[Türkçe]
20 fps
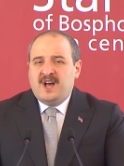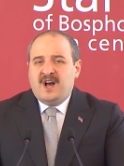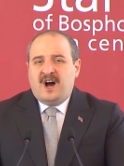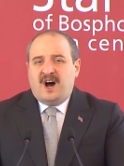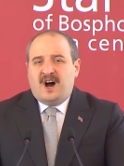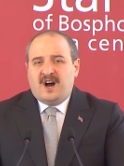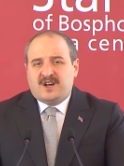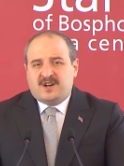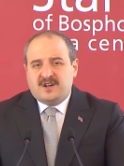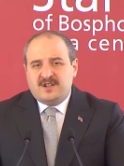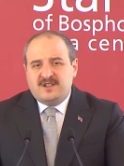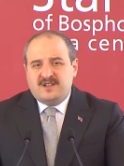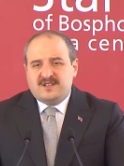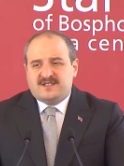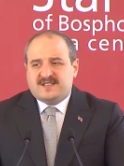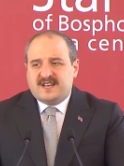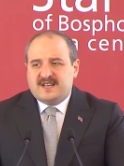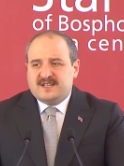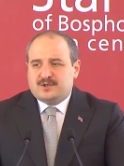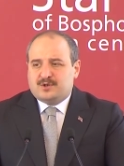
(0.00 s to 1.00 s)
akıllı
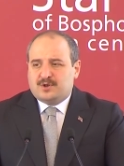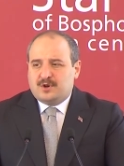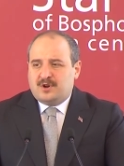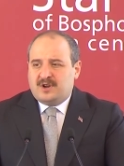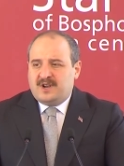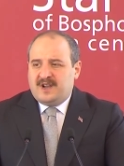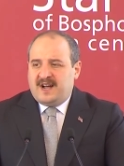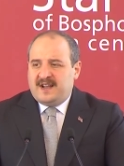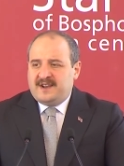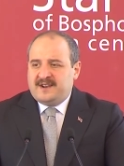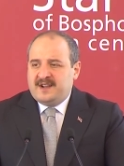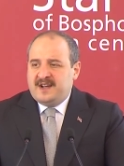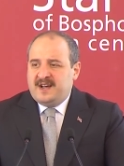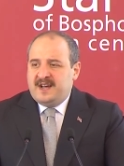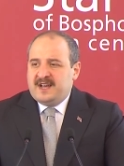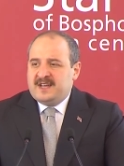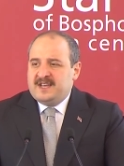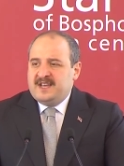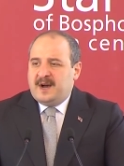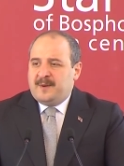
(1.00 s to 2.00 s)
sensörler,
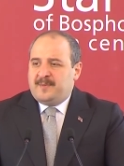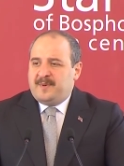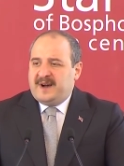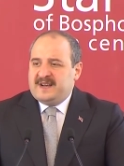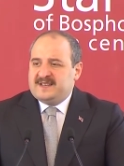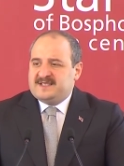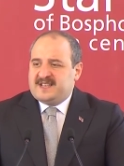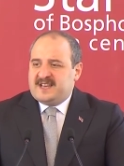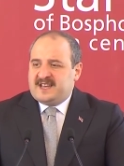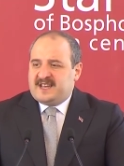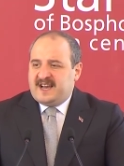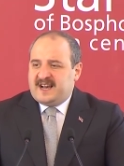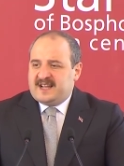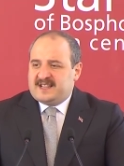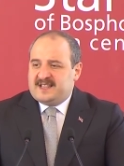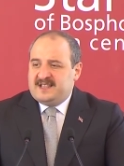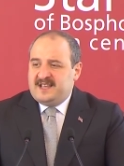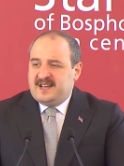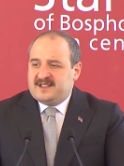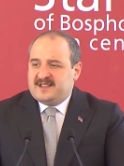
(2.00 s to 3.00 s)
yapay
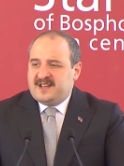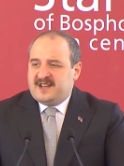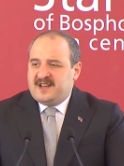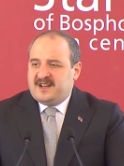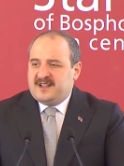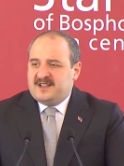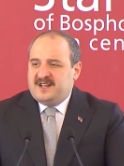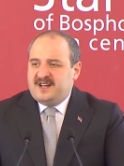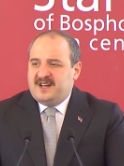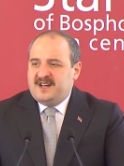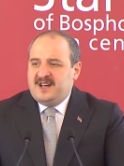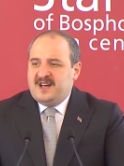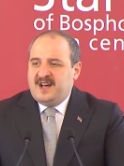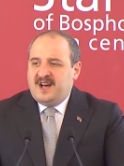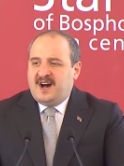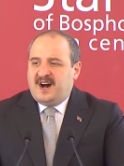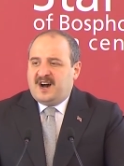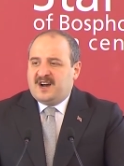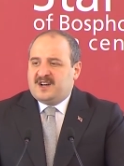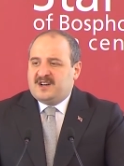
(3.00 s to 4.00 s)
zekaya dayalı
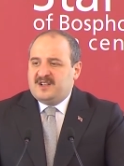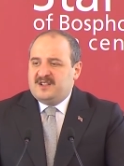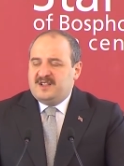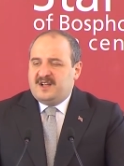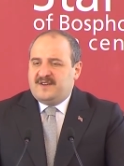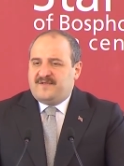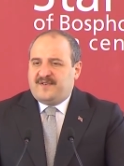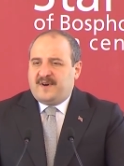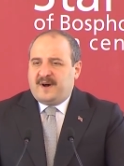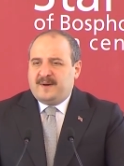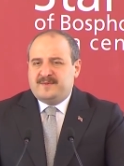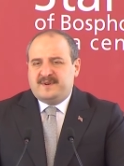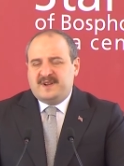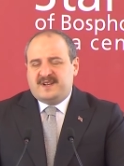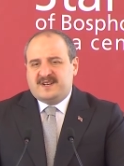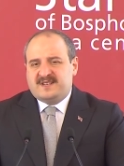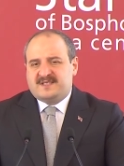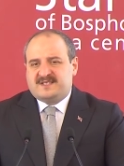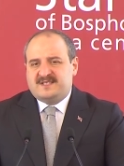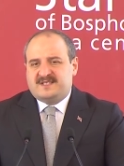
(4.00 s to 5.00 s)
akıllı
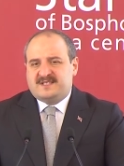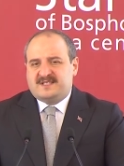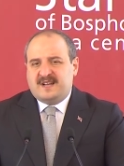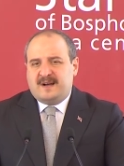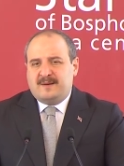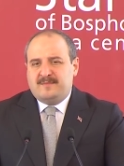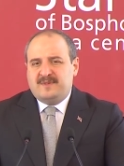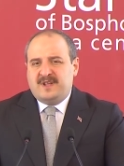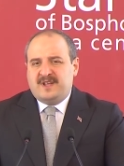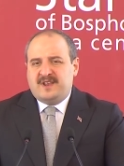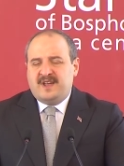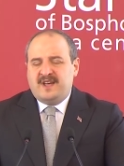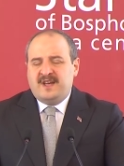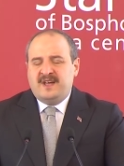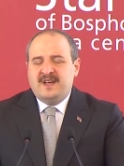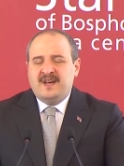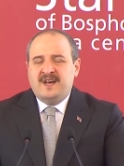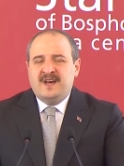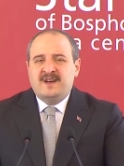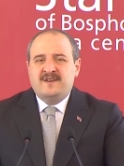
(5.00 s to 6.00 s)
fabrika
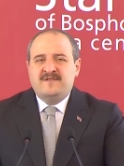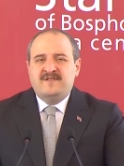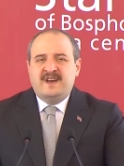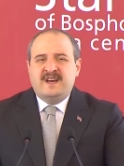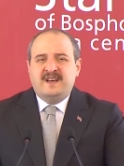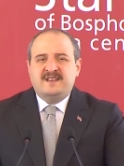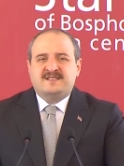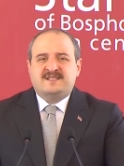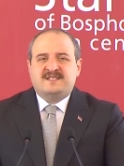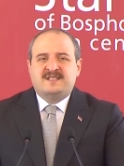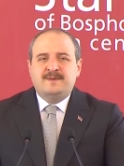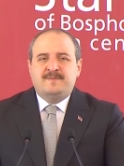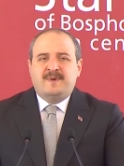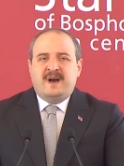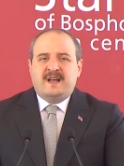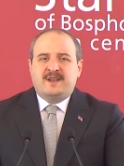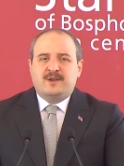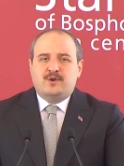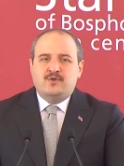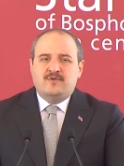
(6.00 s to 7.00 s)
sistemleri ve
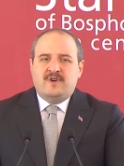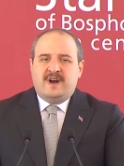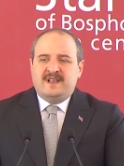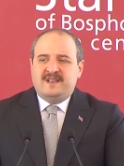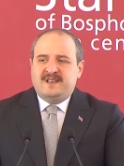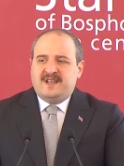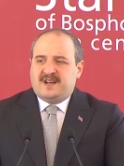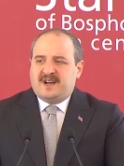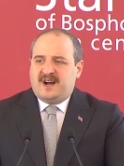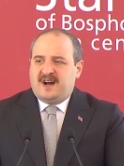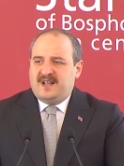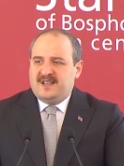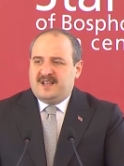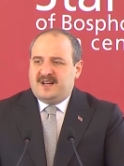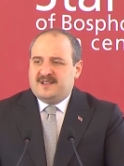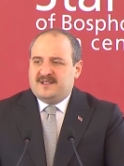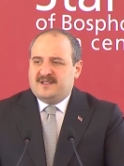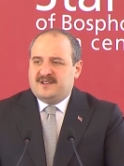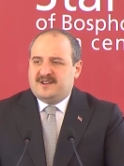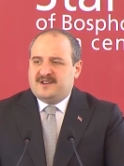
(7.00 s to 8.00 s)
siber güvenlik
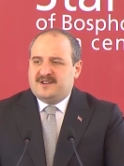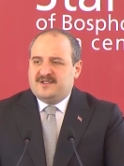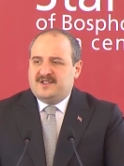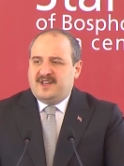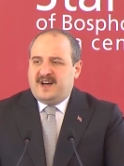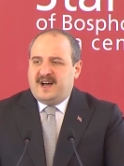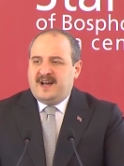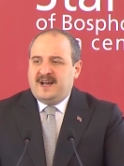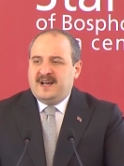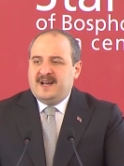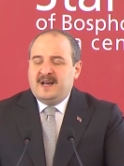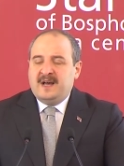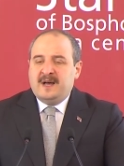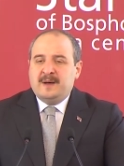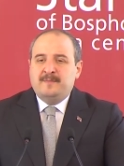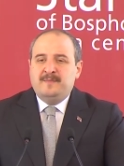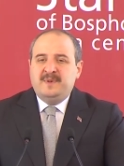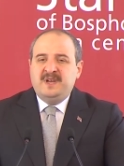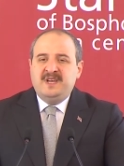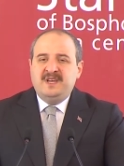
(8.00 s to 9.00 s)
alanlarında
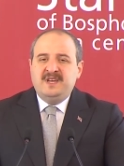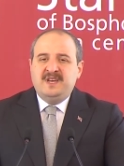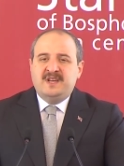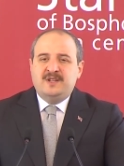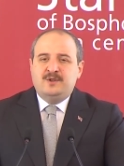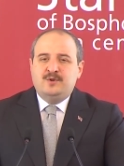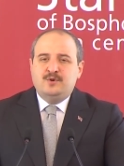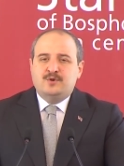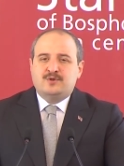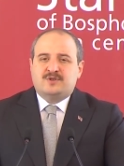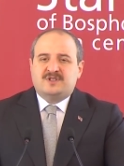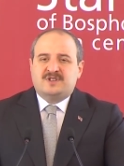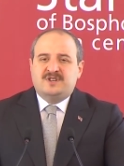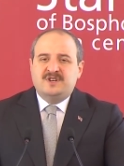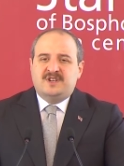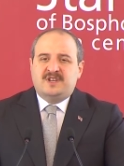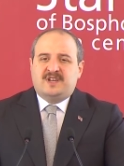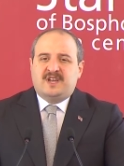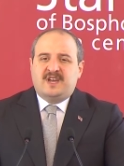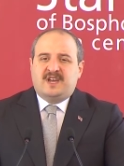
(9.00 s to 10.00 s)

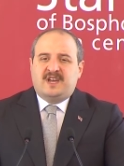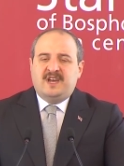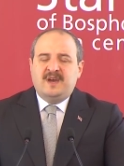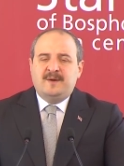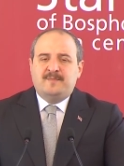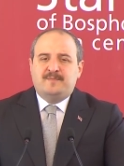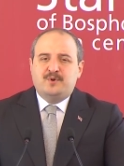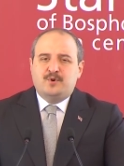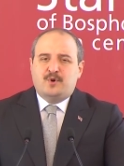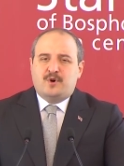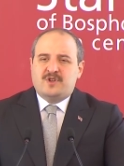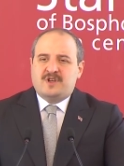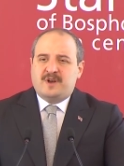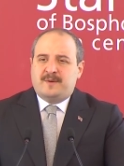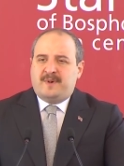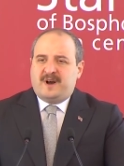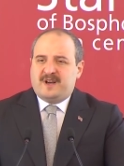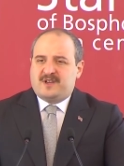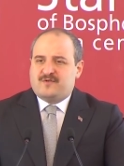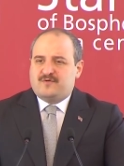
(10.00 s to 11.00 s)
1742
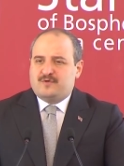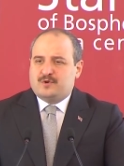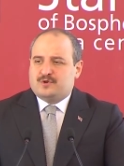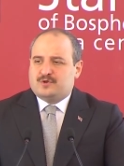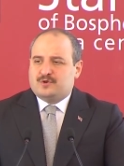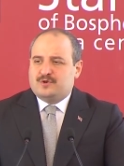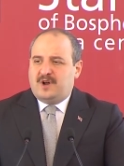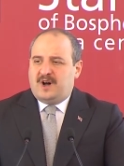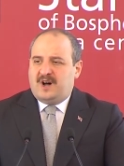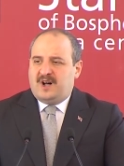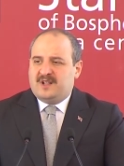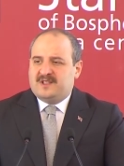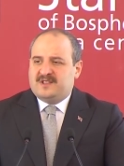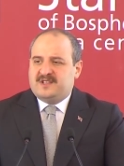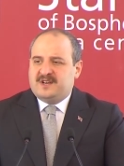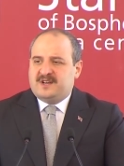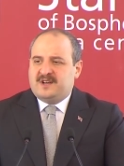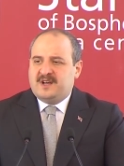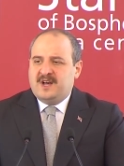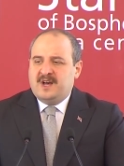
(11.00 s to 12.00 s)
proje başvurusunu
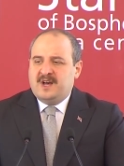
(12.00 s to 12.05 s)
aldık.